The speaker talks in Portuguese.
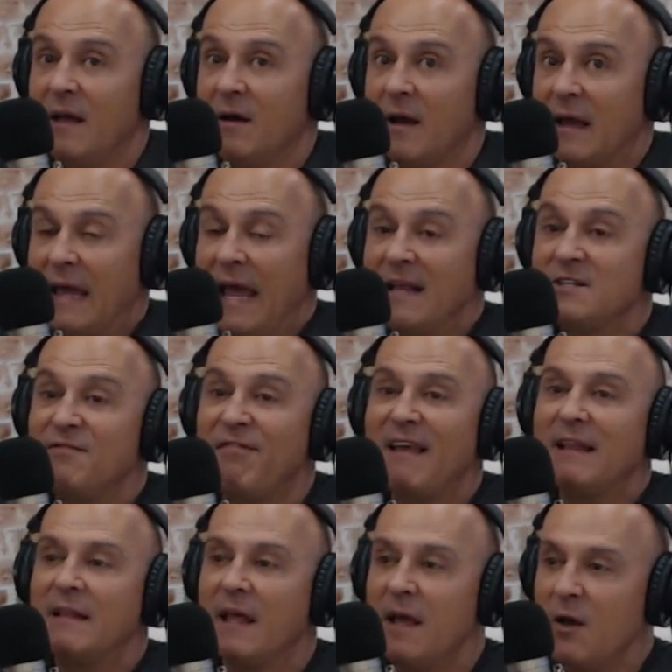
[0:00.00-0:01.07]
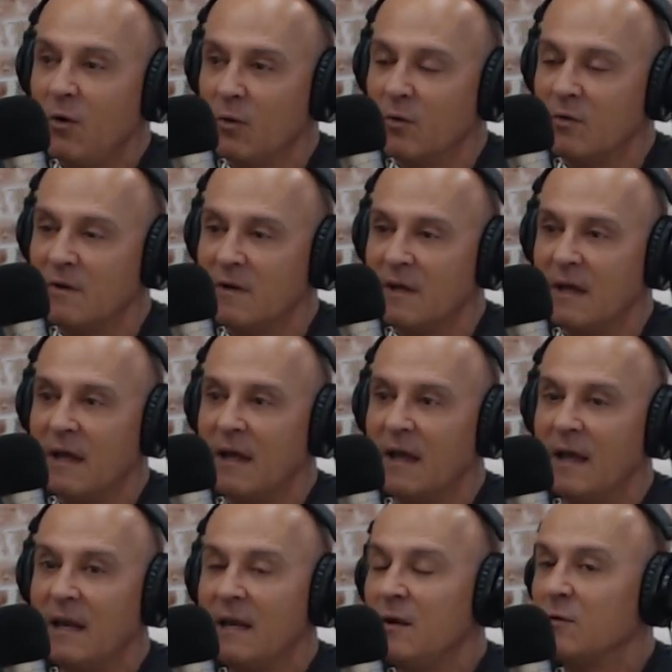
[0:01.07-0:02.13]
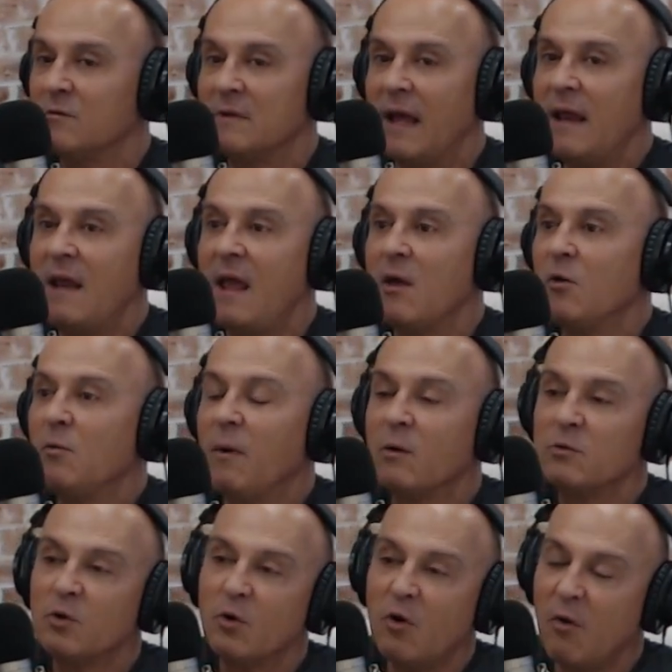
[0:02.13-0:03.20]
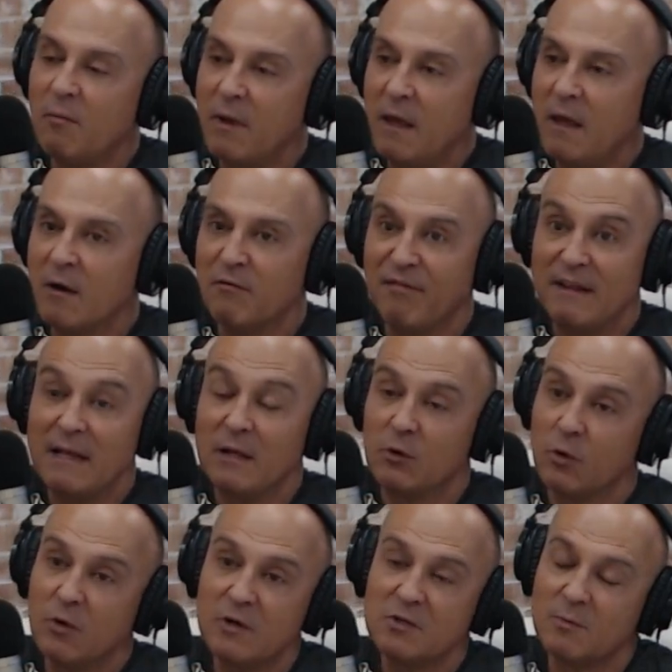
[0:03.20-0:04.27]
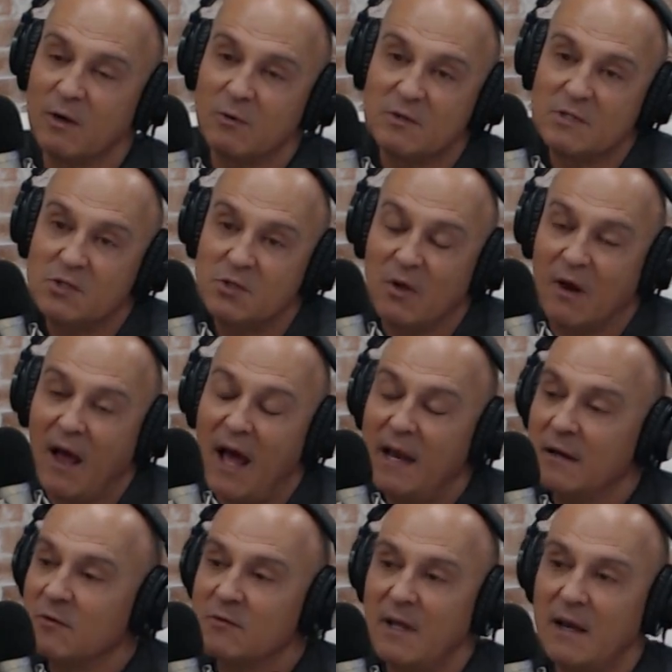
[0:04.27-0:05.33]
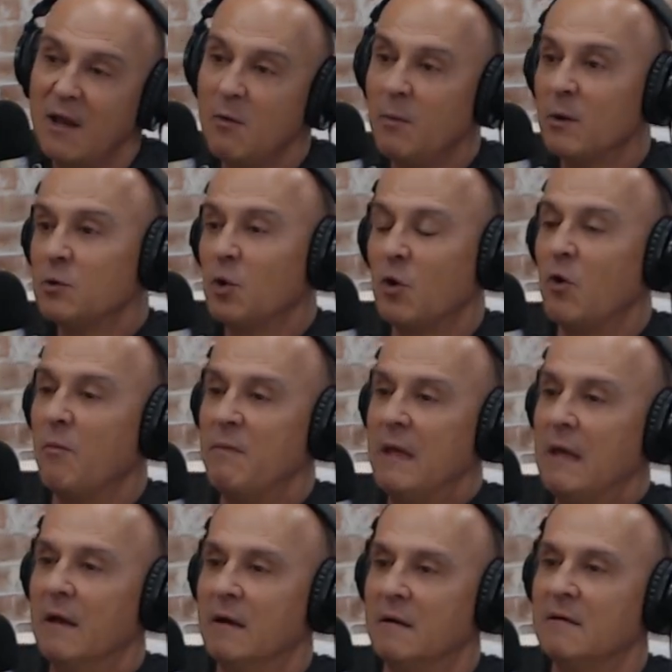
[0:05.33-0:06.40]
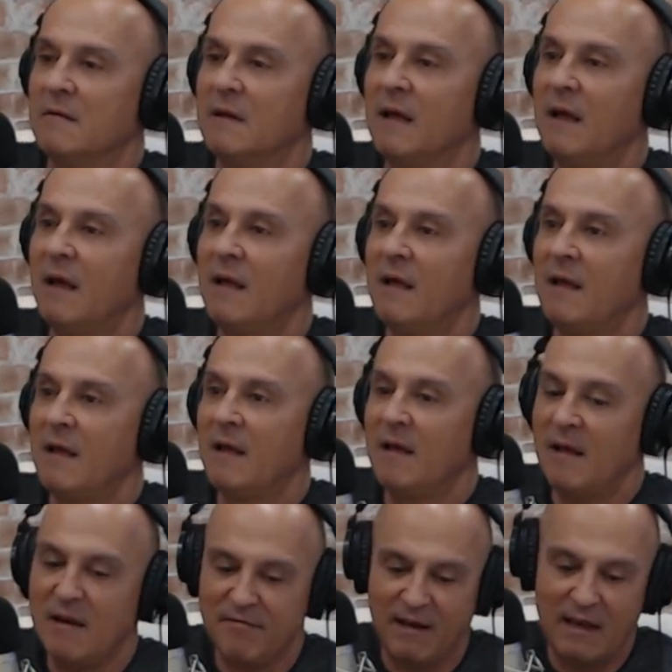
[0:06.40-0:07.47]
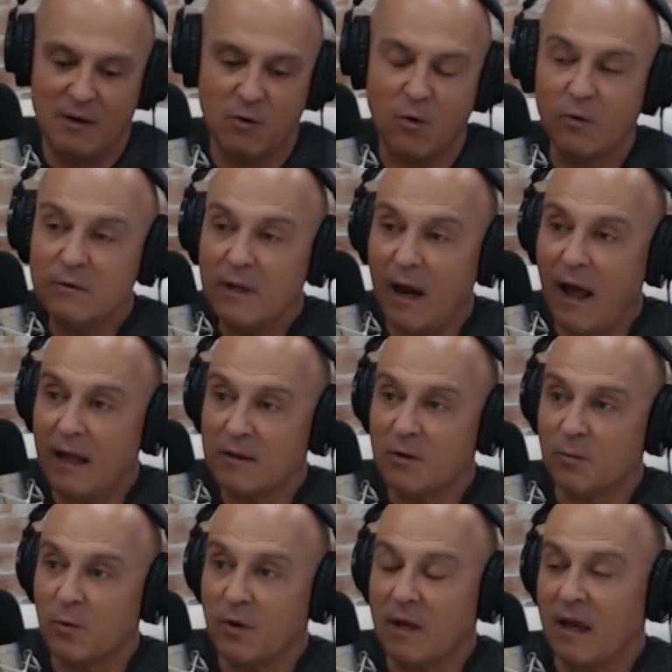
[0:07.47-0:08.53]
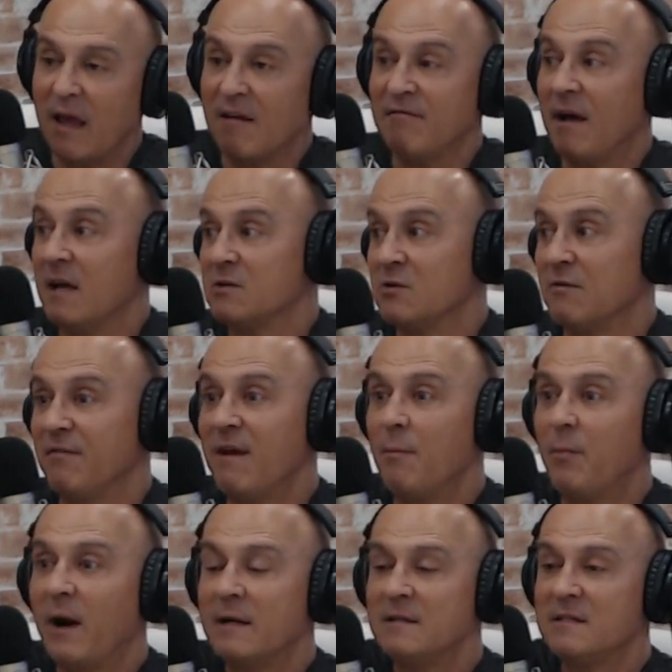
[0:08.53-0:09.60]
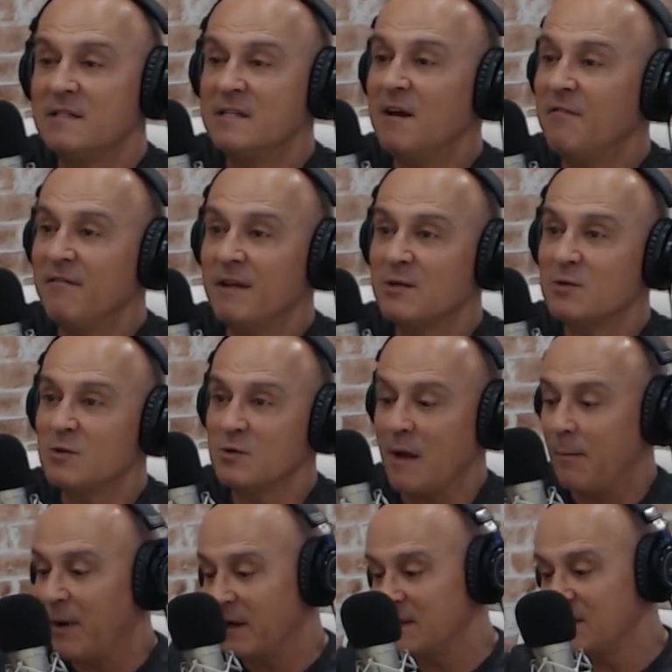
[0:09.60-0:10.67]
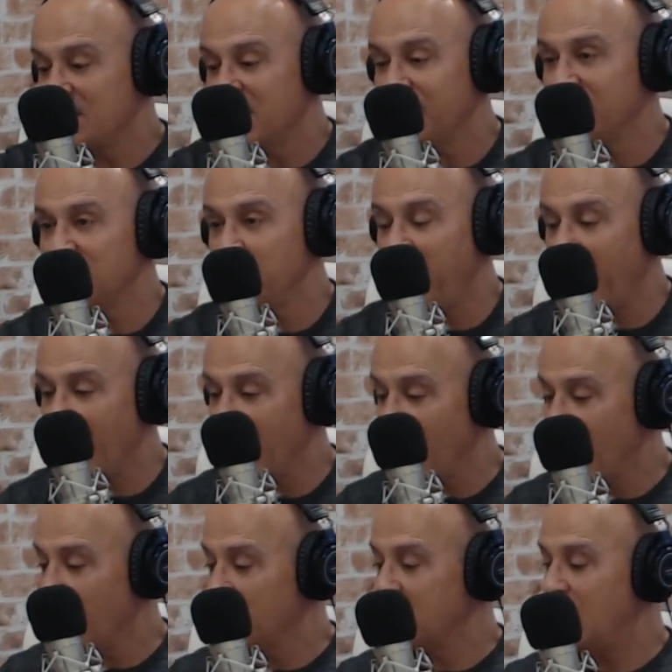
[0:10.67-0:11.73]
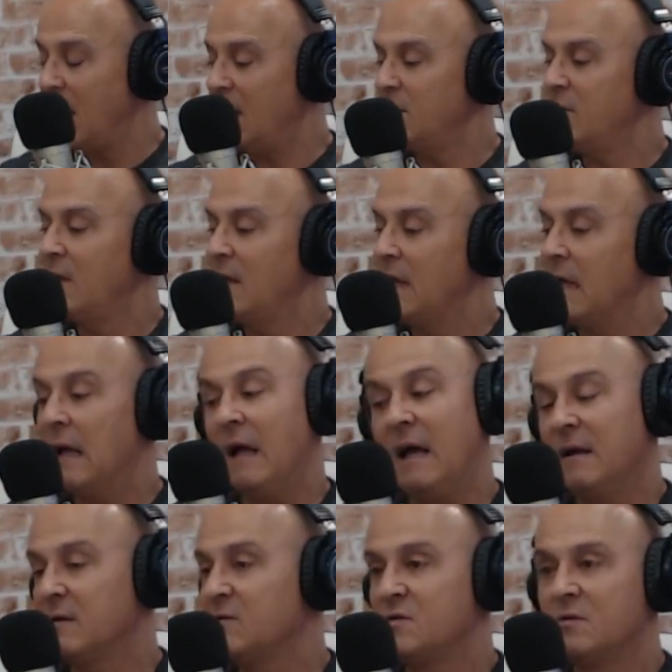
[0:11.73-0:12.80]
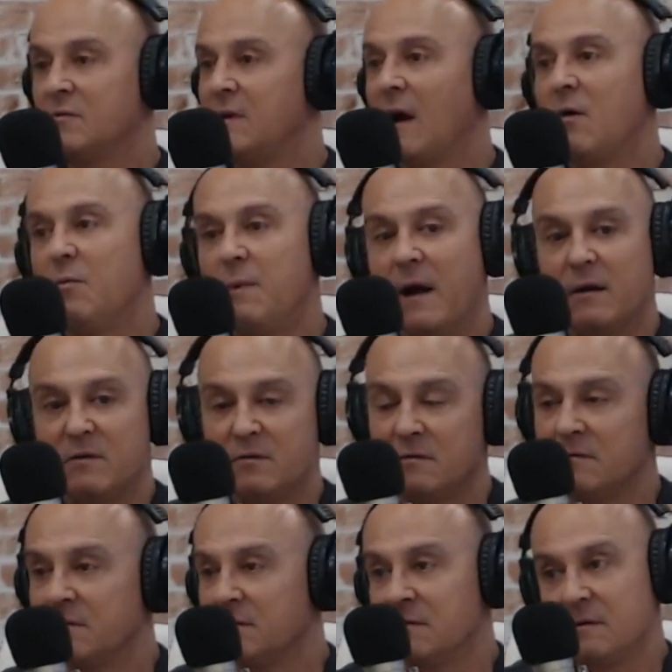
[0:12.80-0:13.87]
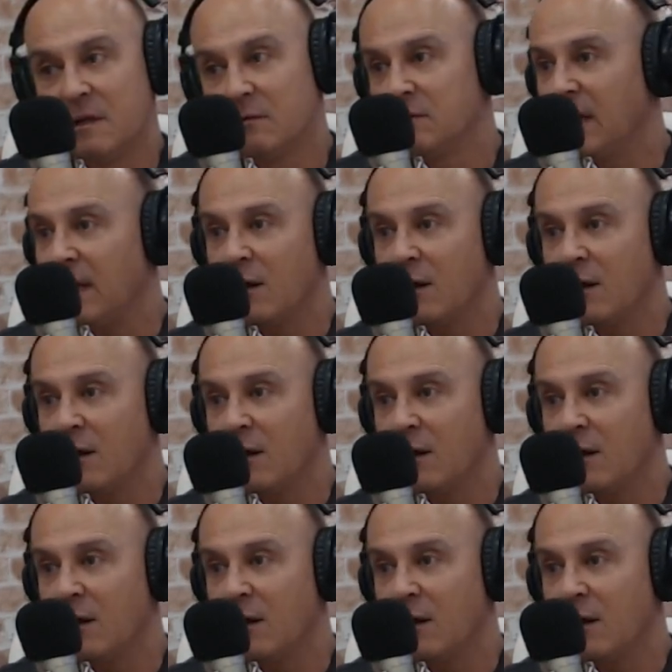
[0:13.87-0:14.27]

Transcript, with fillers: quem te vendeu, ele não tem nenhuma autonomia. O vendedor de uma concessionária não tem nenhuma autonomia, né? Uhum. Ele vai ler o contrato, porque quem vai resolver é a parte de serviços. A parte de serviços pega lá o contrato. Ah, não, isso não está coberto. Então tem que